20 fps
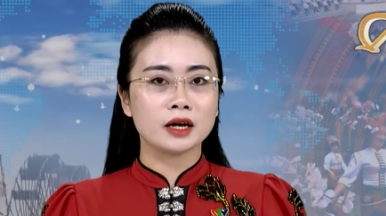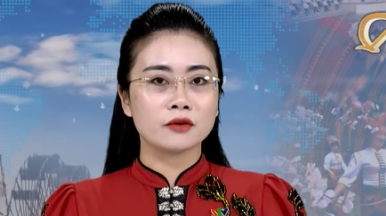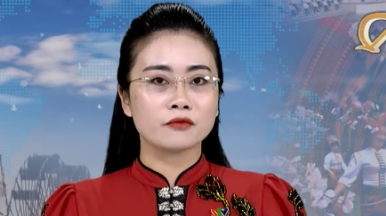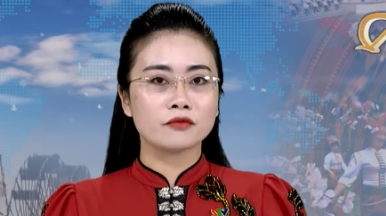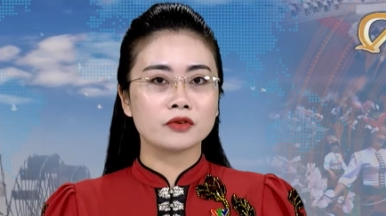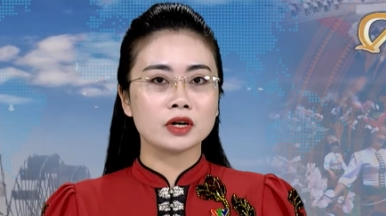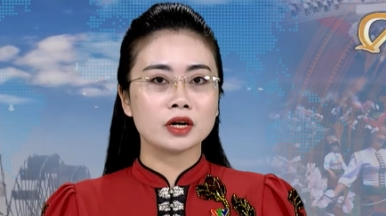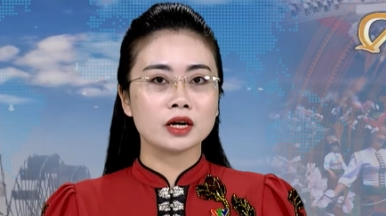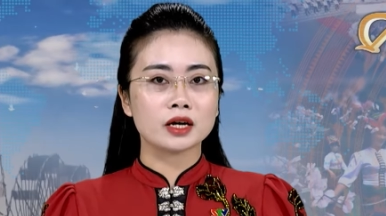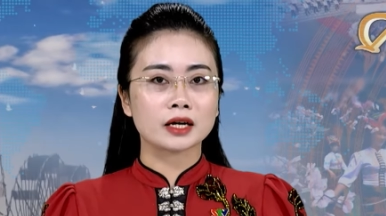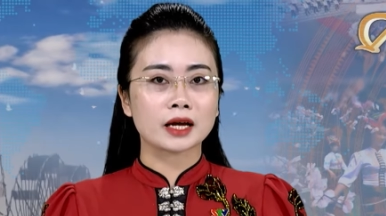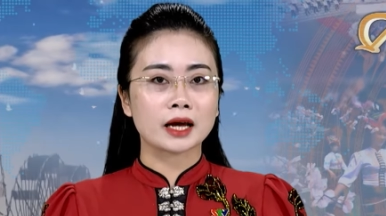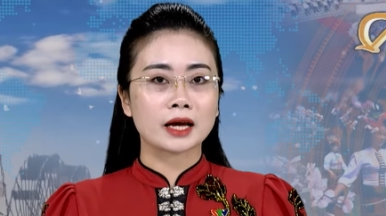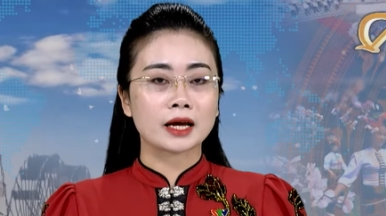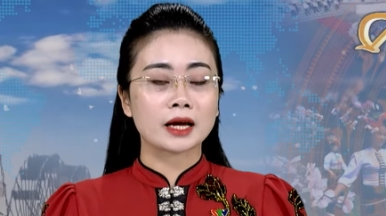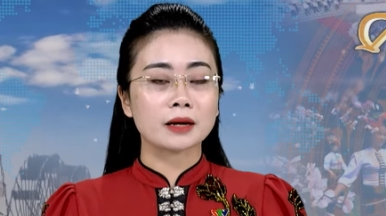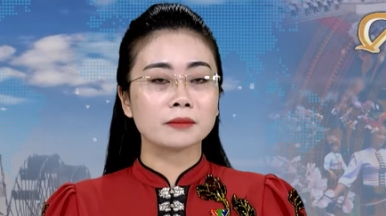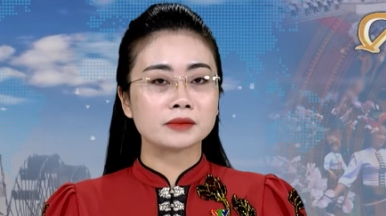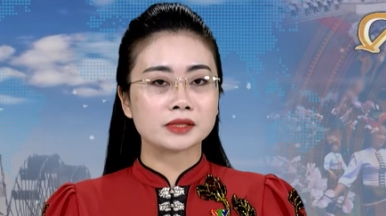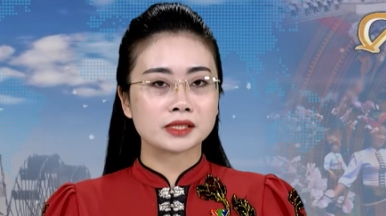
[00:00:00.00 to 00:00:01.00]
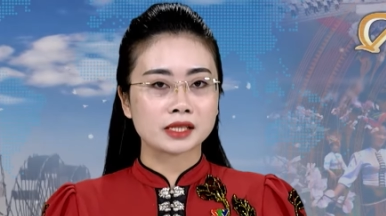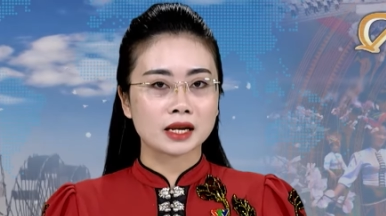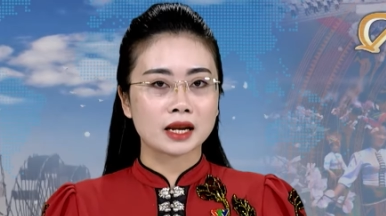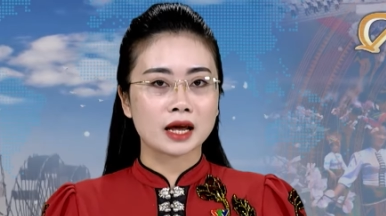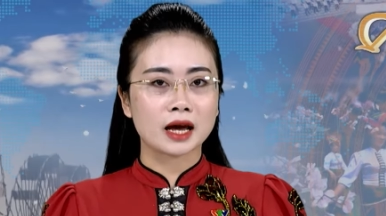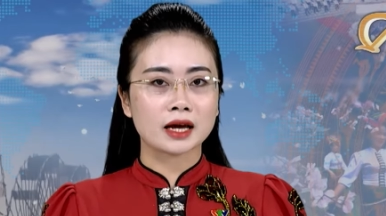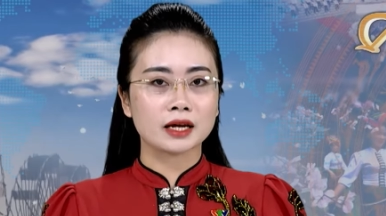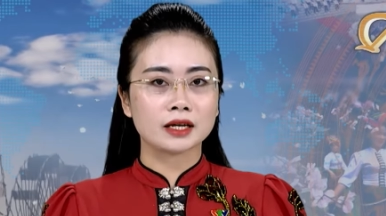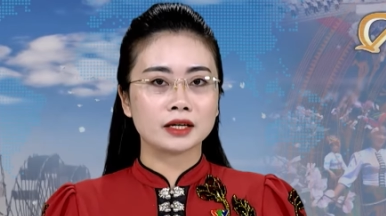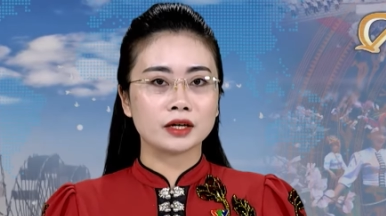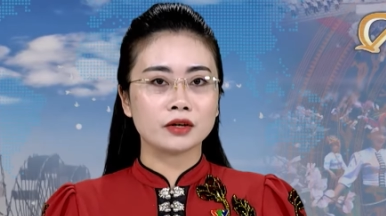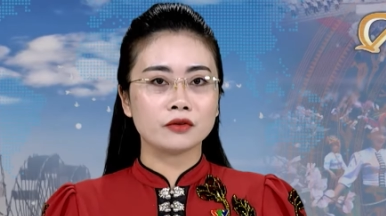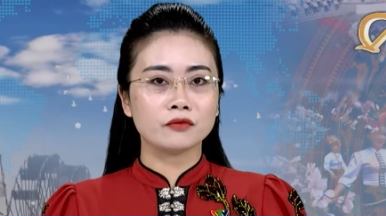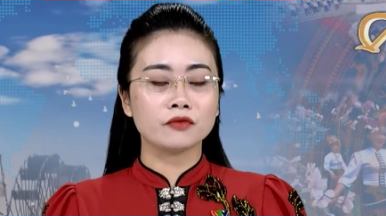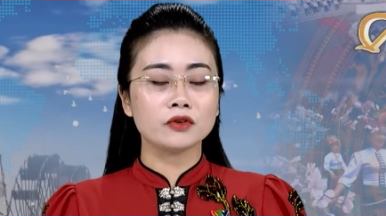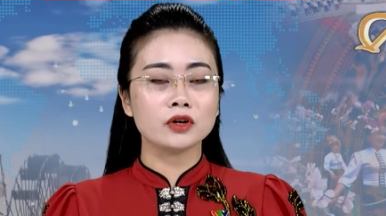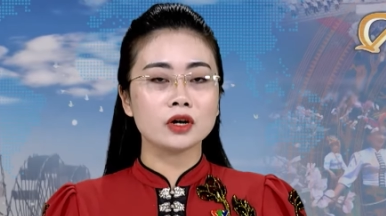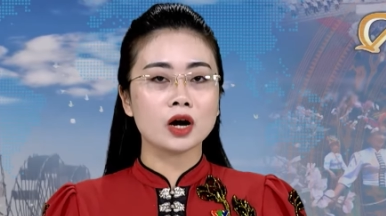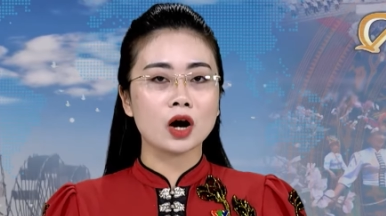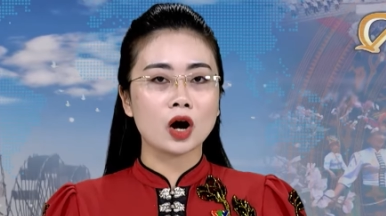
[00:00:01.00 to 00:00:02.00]
vừa kẻ cầm siệt hải
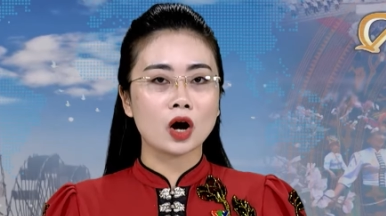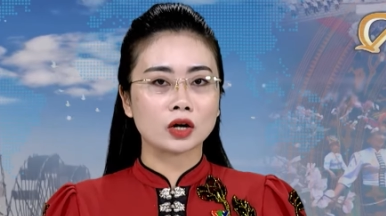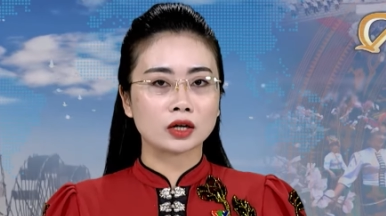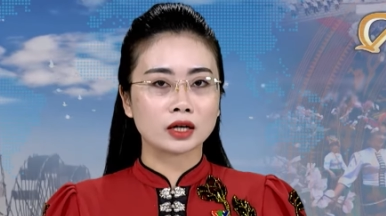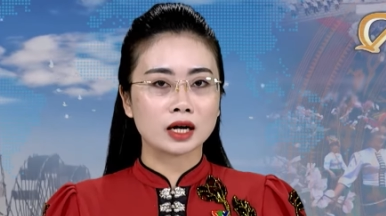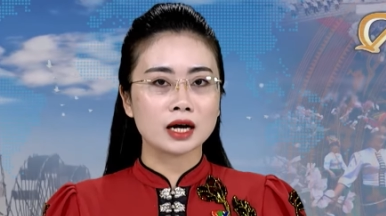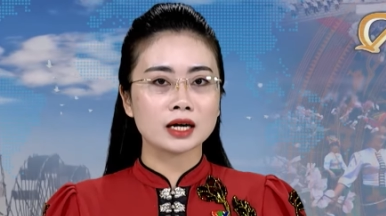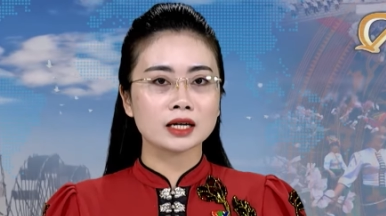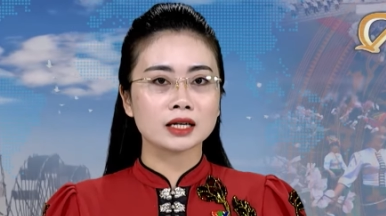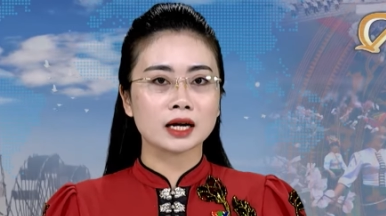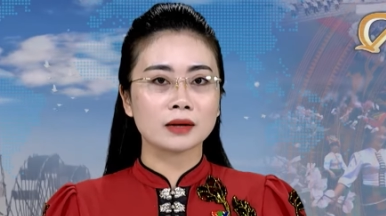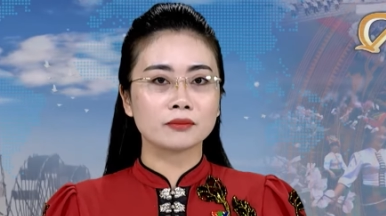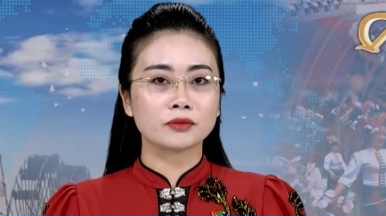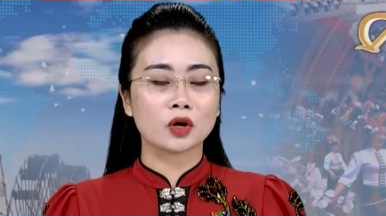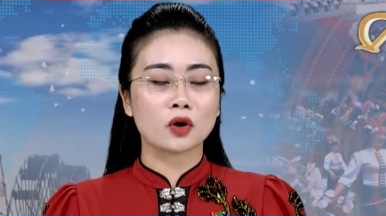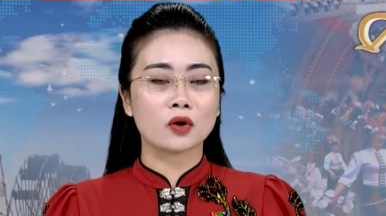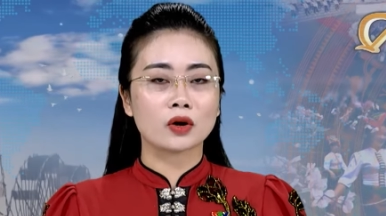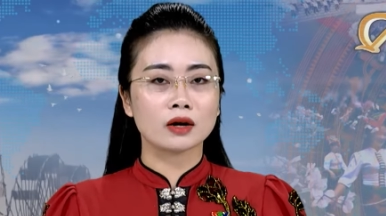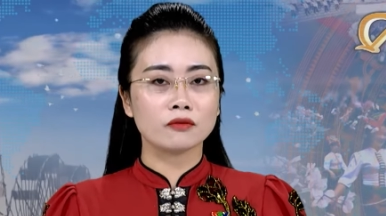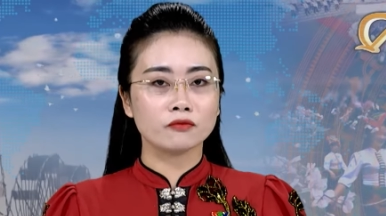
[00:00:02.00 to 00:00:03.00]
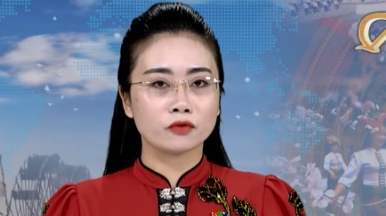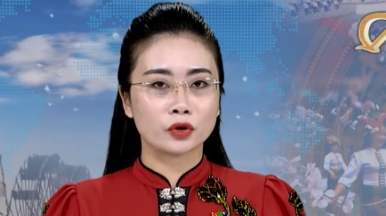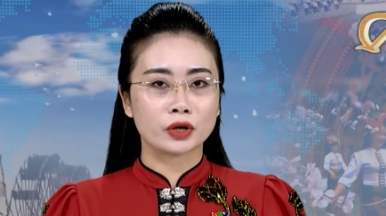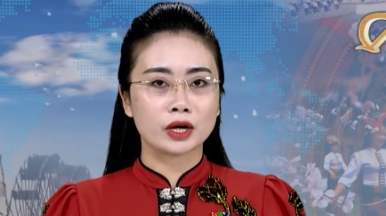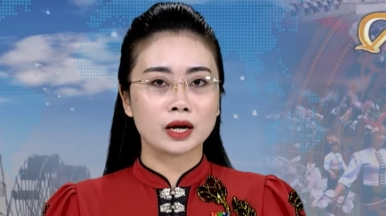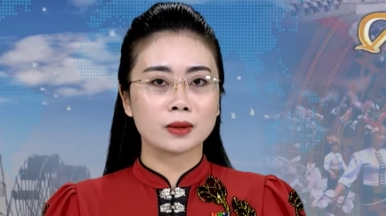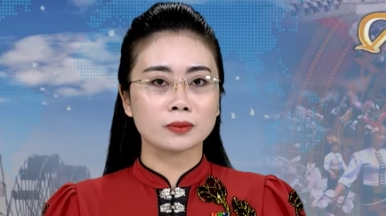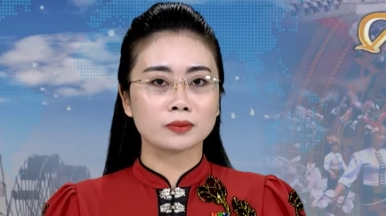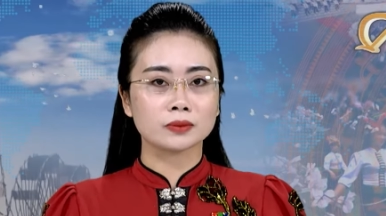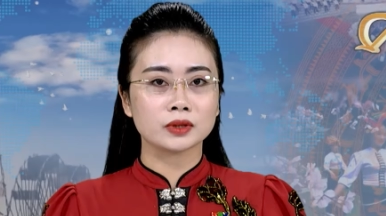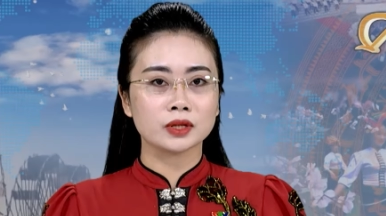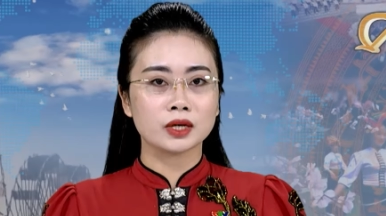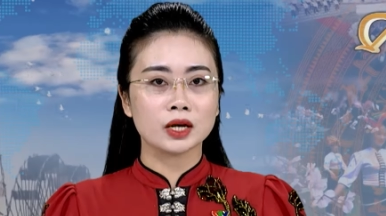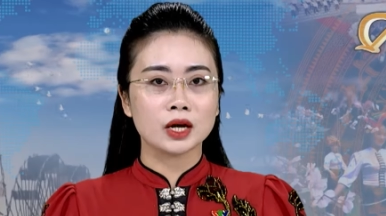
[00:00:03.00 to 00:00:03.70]
vừa hòn khăng cầm tó các phồn hong,